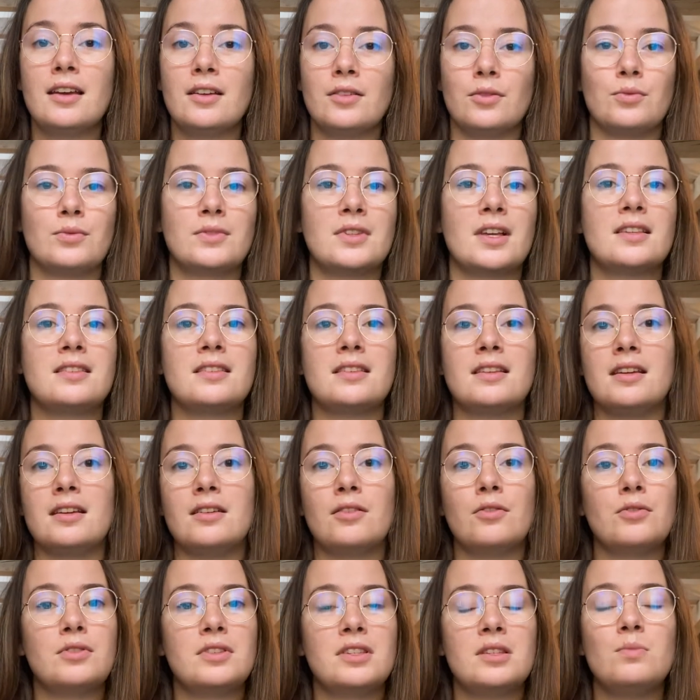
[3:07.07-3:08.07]
Donc ça, c'est
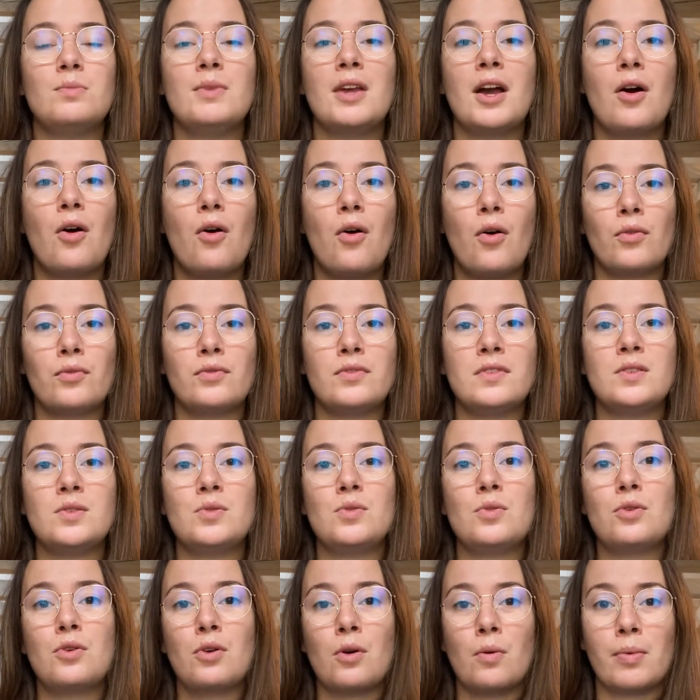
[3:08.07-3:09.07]
aussi bien en
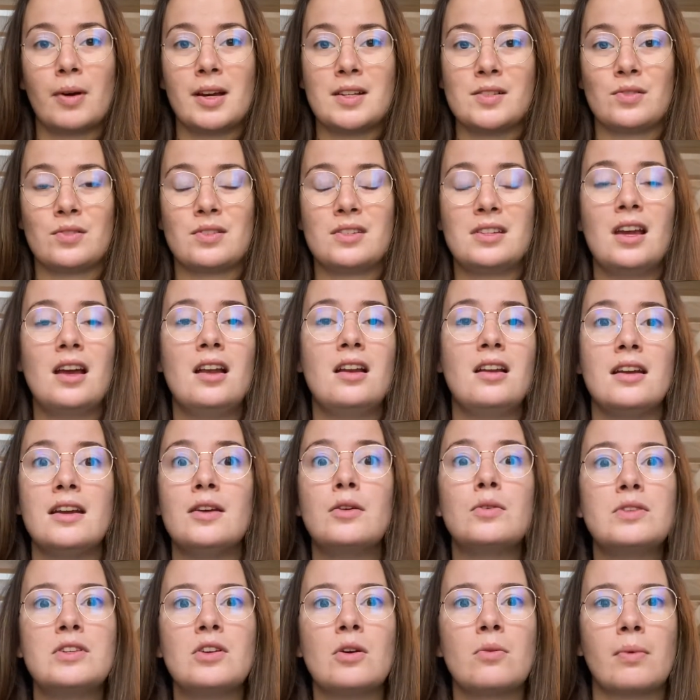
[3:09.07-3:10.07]
visio qu'en présentiel. Et
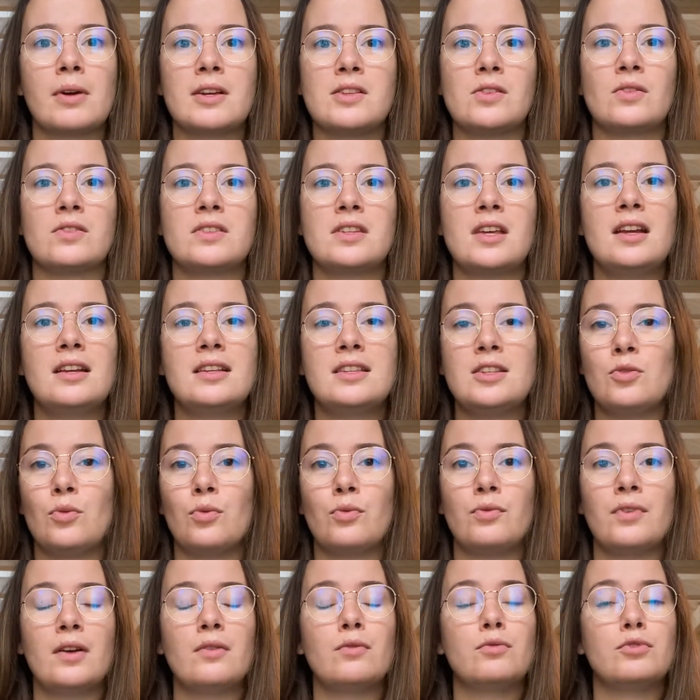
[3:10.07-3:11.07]
aussi en présentiel, si on
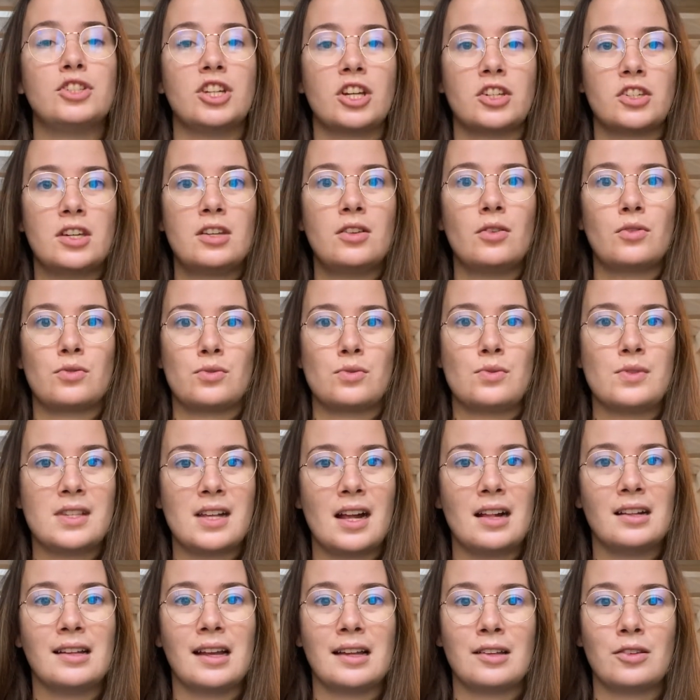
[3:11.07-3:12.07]
vient vous chercher dans une
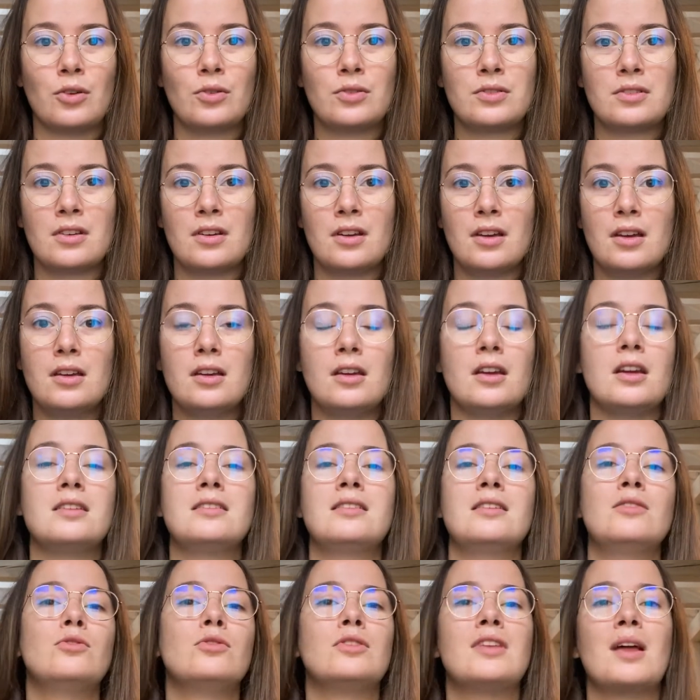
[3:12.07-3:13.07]
salle d'attente,
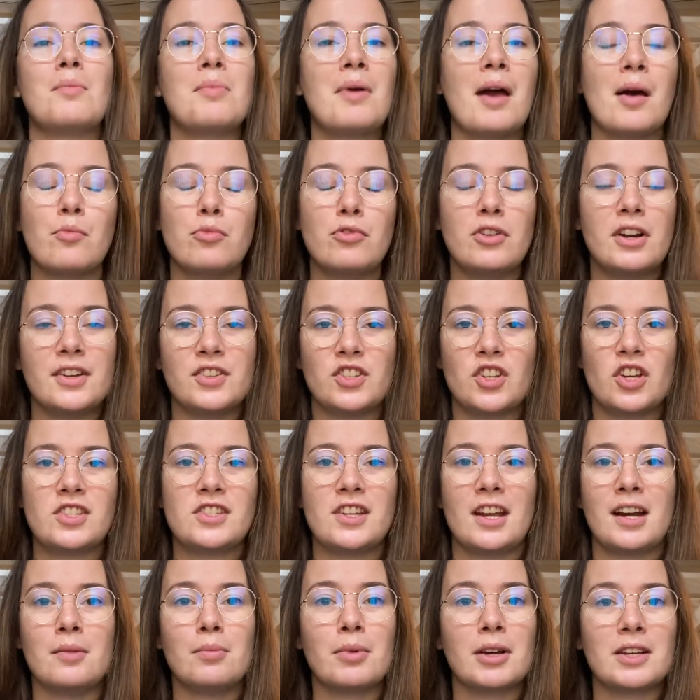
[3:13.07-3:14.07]
essayez de taper un peu la tchatche
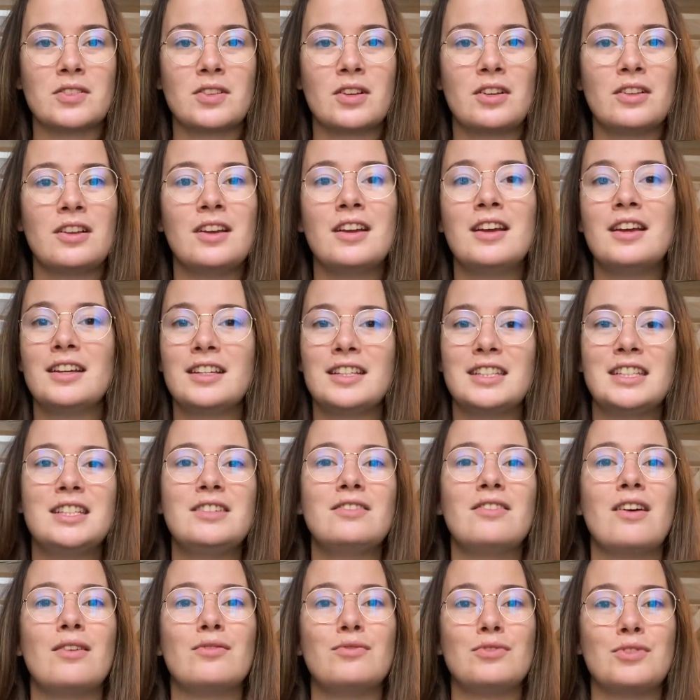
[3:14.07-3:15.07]
à la personne qui
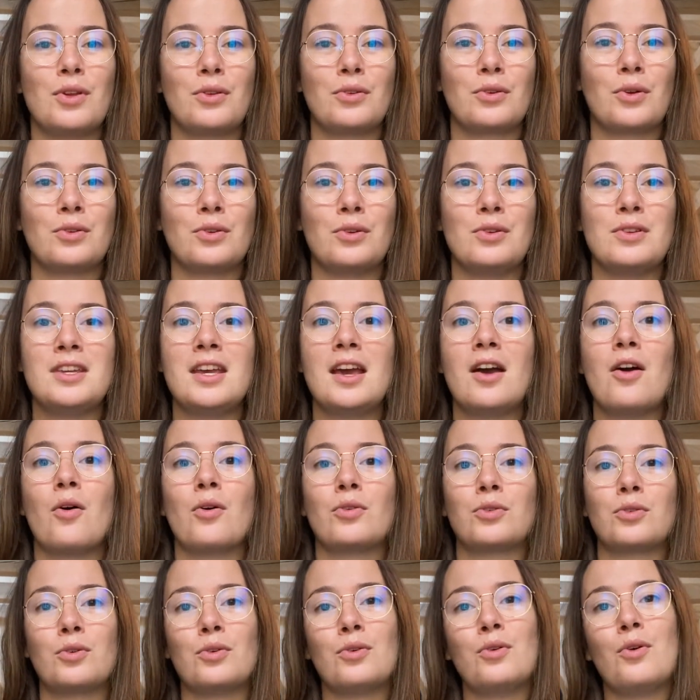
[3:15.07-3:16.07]
va vous entretenir
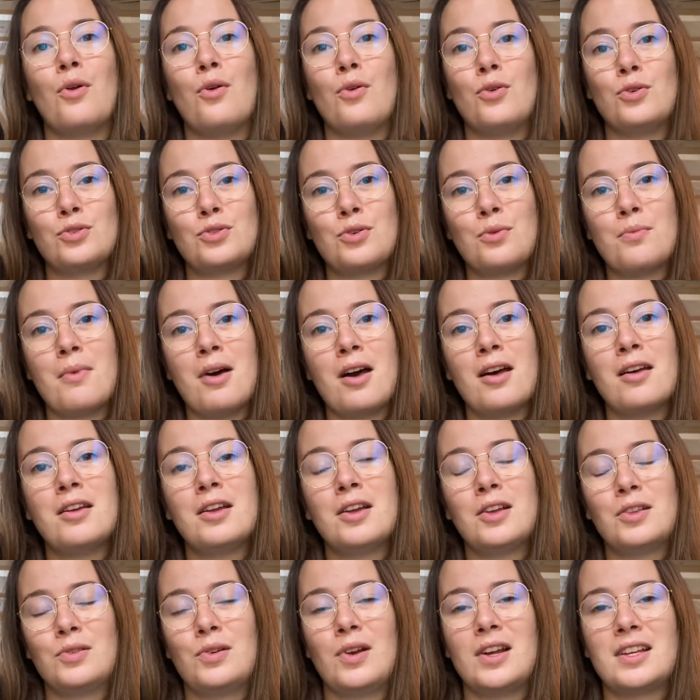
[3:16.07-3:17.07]
entre le chemin
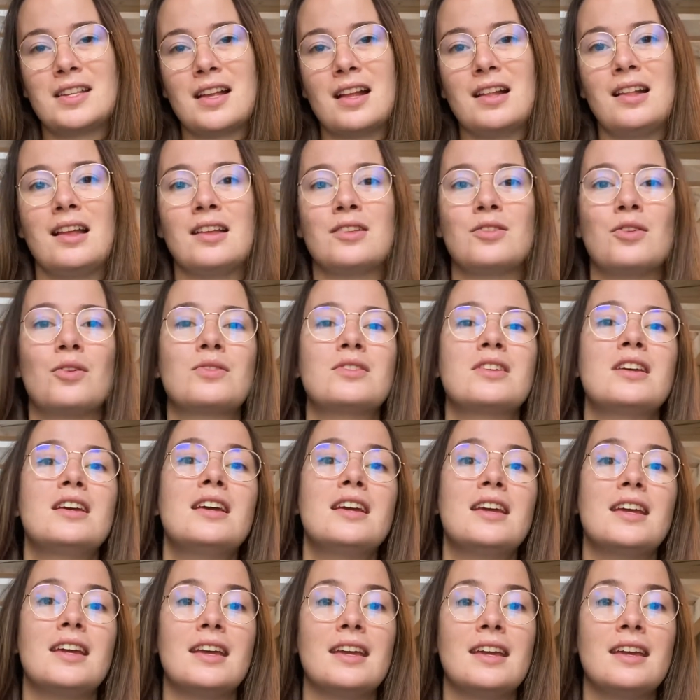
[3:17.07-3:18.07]
de la salle d'attente
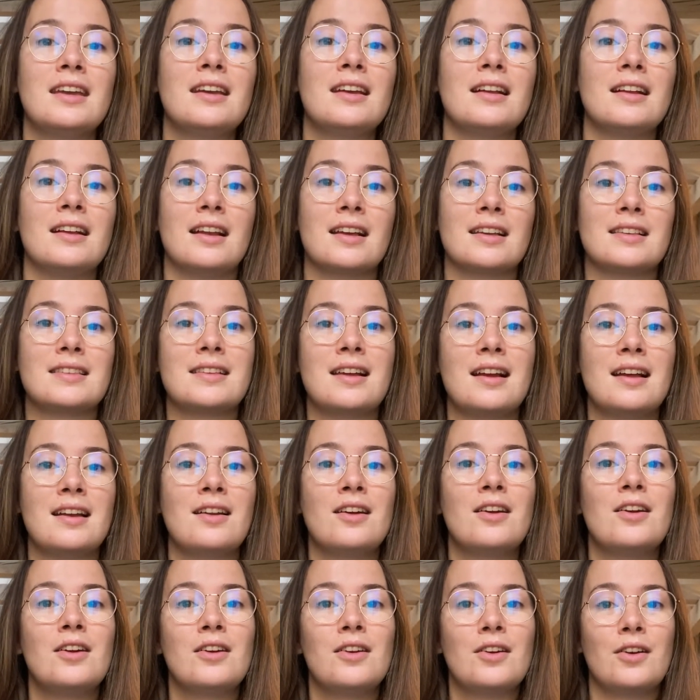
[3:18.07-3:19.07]
et la salle
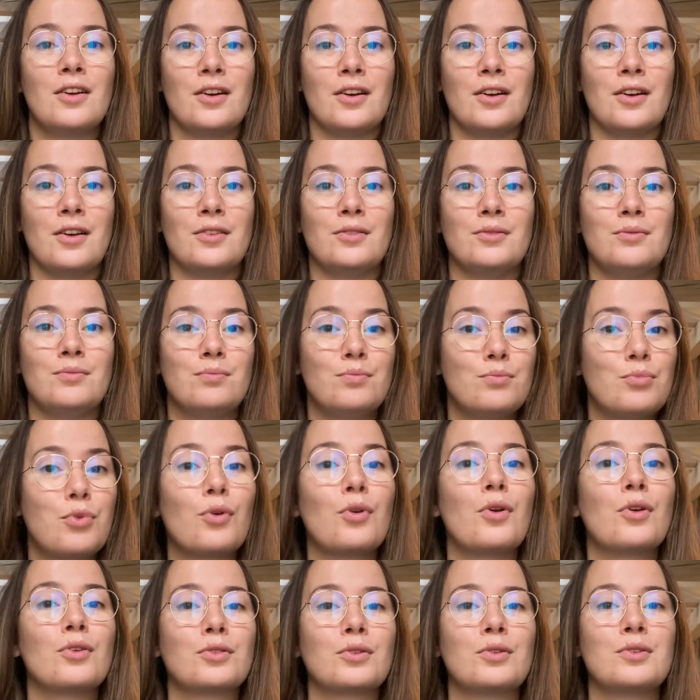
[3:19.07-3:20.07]
euh, pour
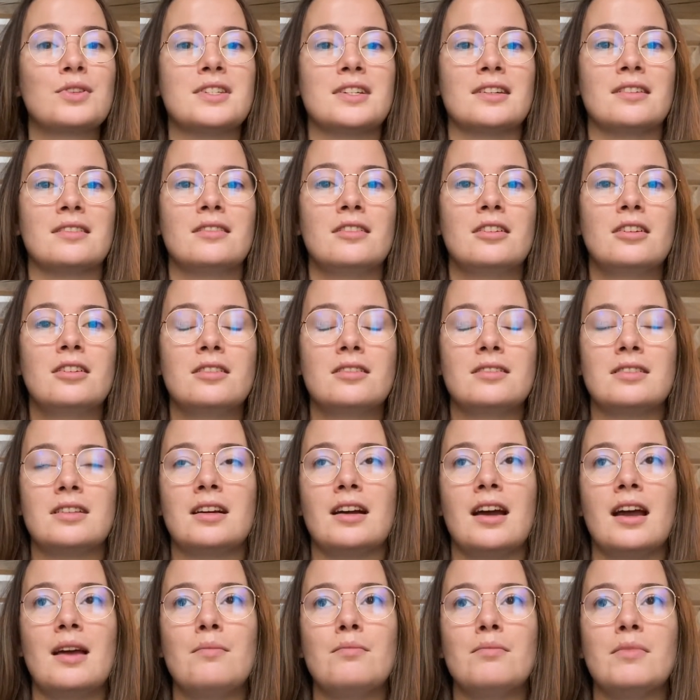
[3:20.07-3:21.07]
l'entretien. C'est
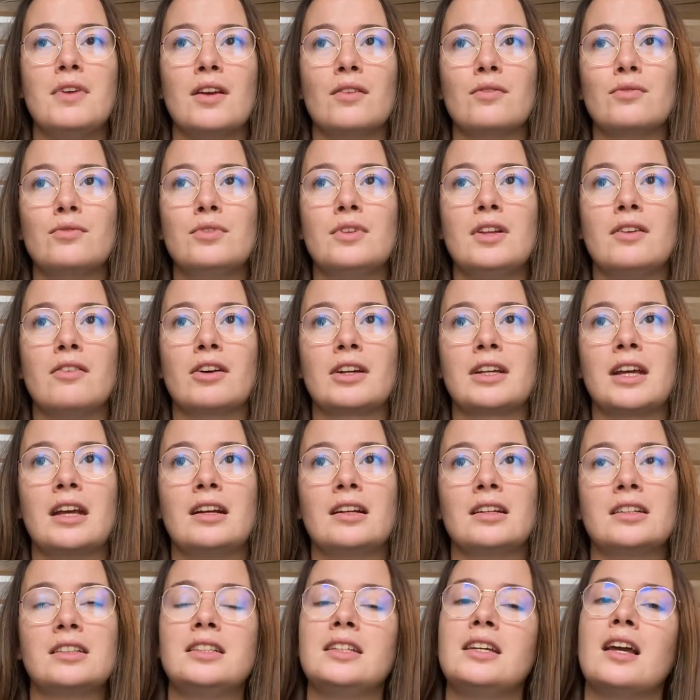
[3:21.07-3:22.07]
quand même bien vu d'avoir
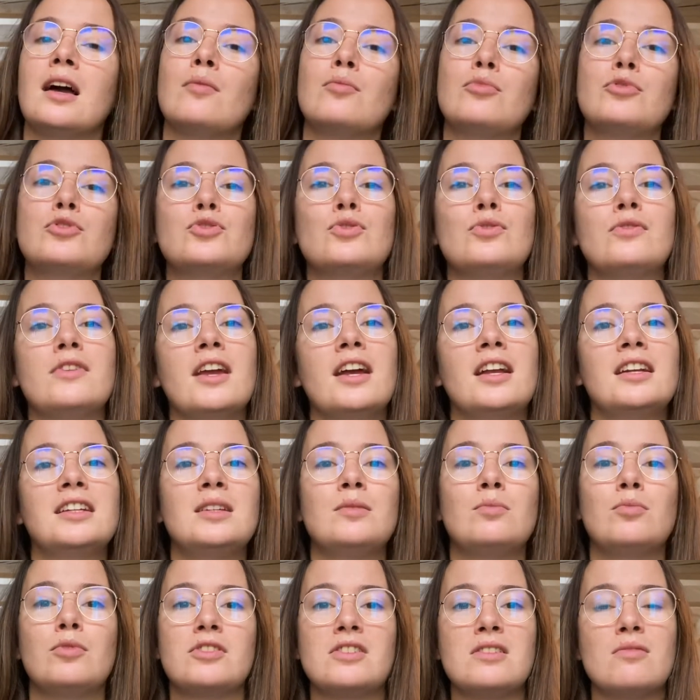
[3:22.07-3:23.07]
quelqu'un qui est un peu jovial, qui
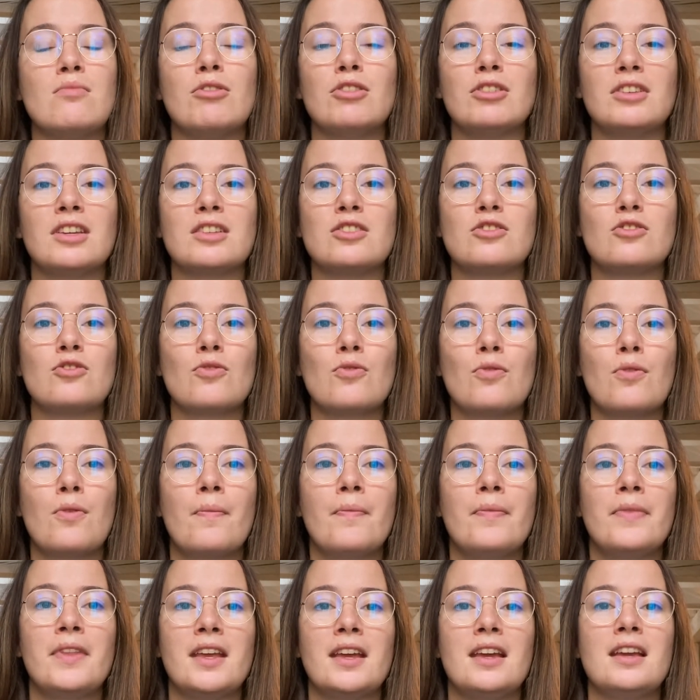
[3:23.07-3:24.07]
pose de bonnes questions
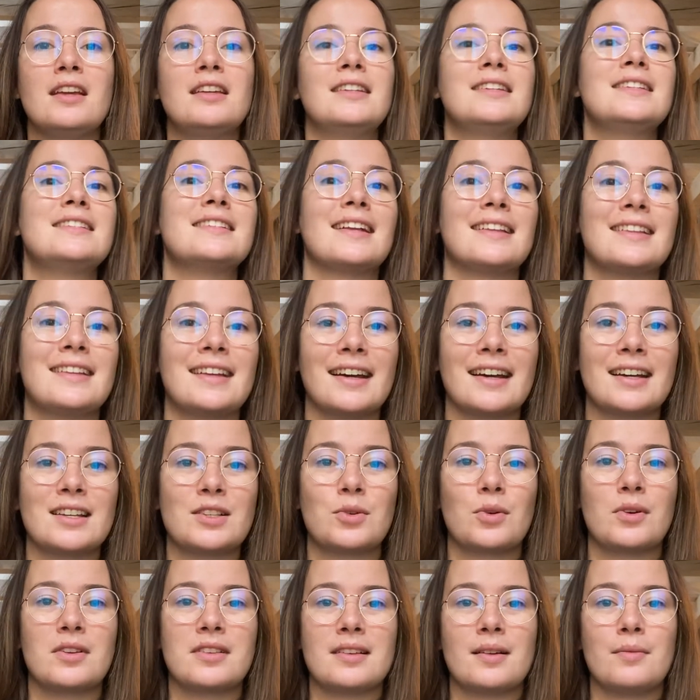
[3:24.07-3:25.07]
et qui s'intéresse.
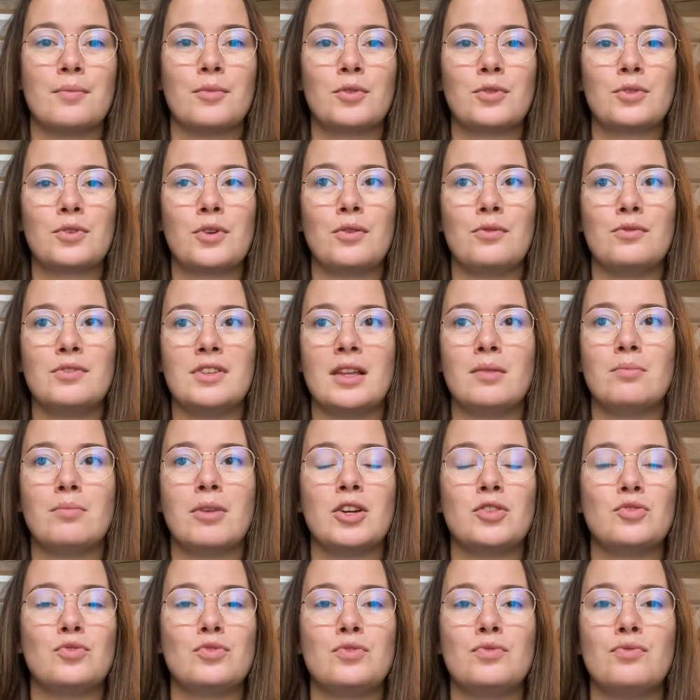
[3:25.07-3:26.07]
Quoi. Ça montre que vous n'êtes
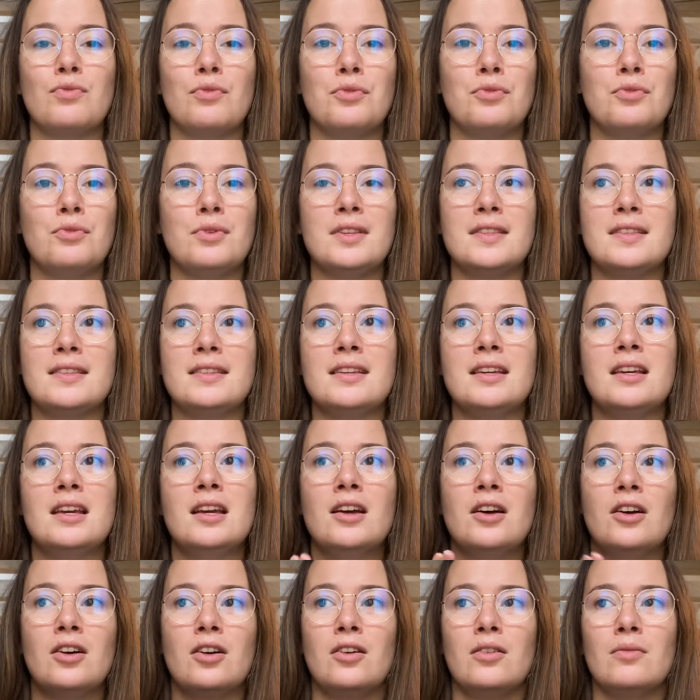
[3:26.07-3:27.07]
pas juste venu ici
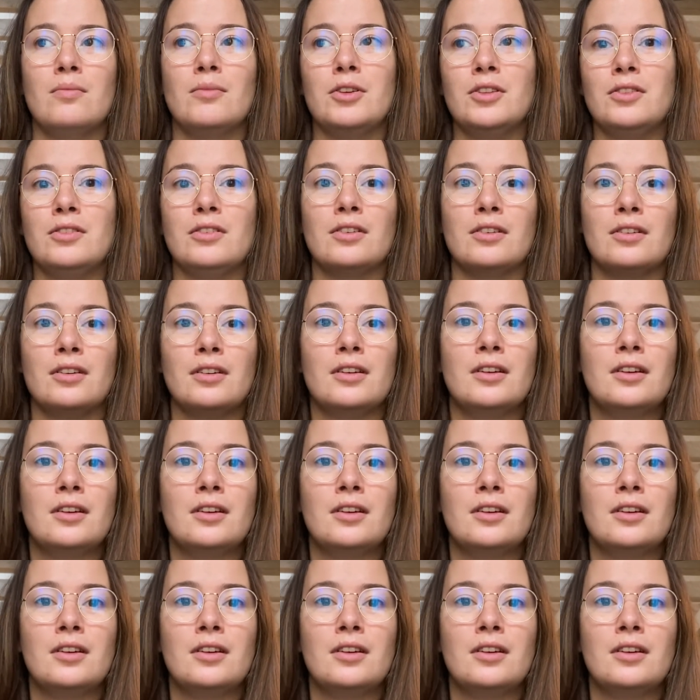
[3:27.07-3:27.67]
en mode euh,